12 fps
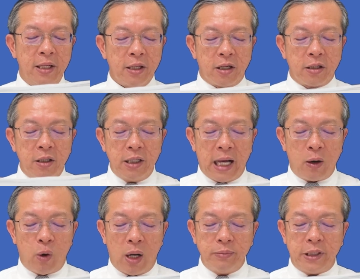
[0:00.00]
ก็คือหลัก
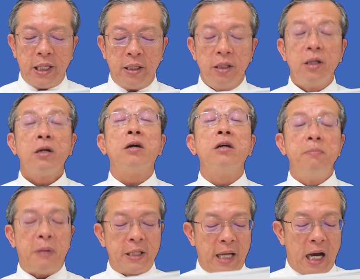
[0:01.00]
ความจริง ก็คือ
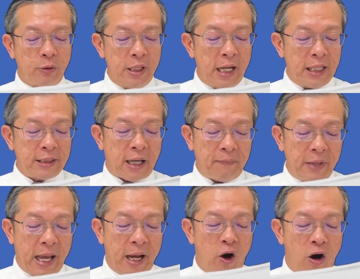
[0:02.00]
พระเจ้าที่ได้สำแด
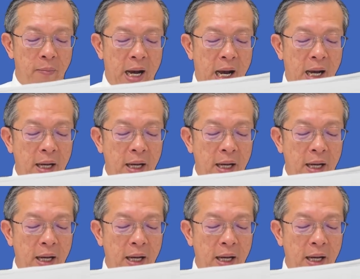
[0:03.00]
งออกมา